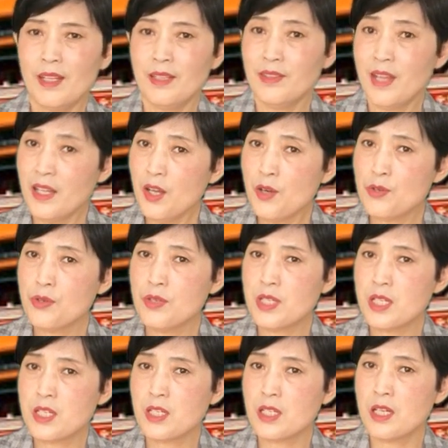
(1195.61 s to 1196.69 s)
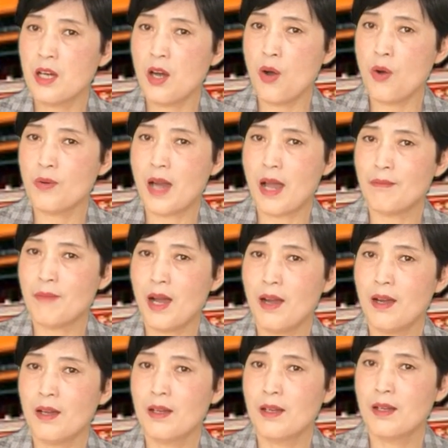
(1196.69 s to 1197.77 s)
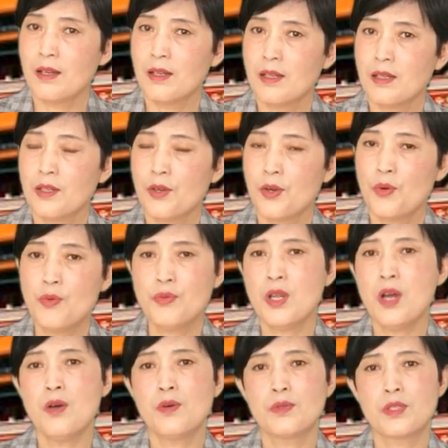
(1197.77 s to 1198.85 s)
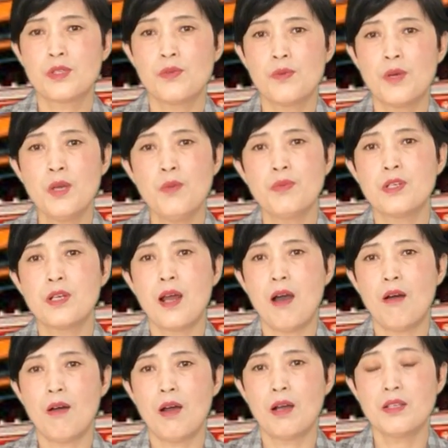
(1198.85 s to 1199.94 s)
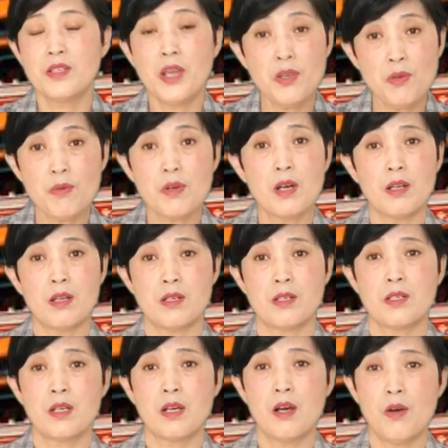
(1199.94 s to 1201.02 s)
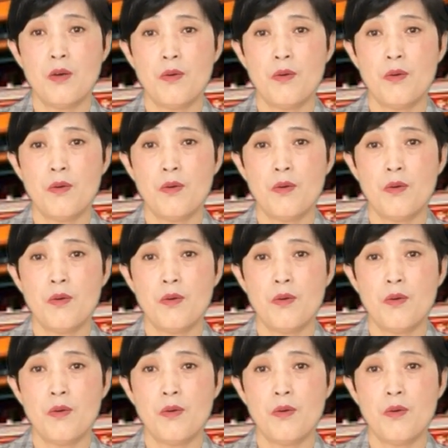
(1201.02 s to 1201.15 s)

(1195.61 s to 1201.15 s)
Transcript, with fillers: 难道说这是一个偶然吗？Who knows？我也不知道哈，也有可能是一个